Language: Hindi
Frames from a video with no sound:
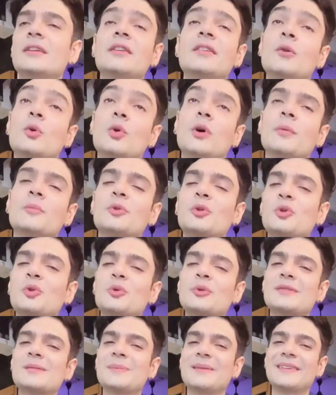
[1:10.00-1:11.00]
ki ho hum to
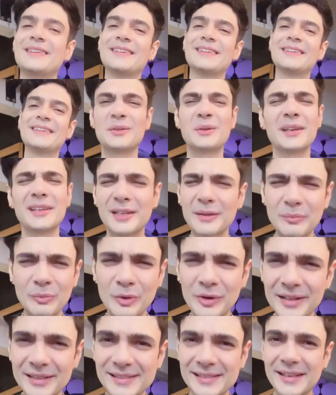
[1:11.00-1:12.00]
dost भी the like I
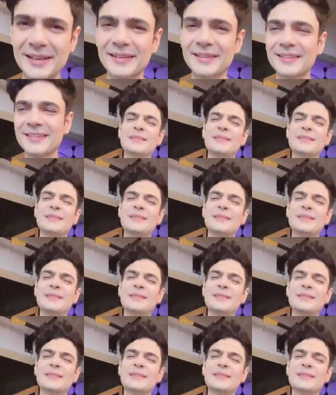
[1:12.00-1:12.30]
pulling his leg,